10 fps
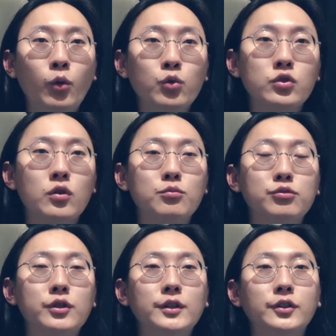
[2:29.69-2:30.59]
호주
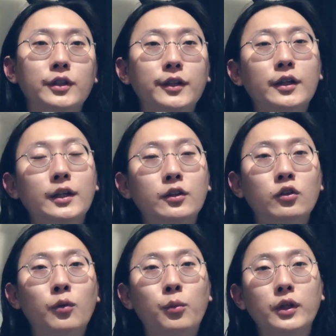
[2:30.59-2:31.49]
정부에서
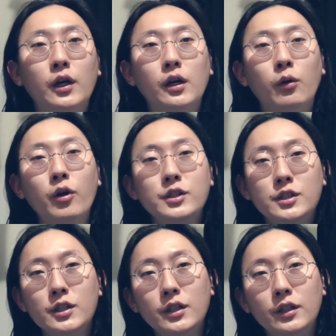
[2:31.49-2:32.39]
예상했던 것보다
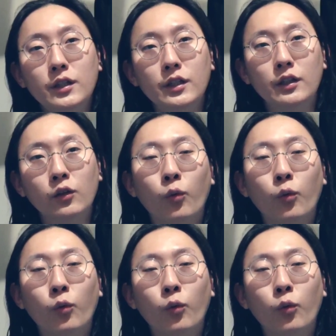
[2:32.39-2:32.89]
훨씬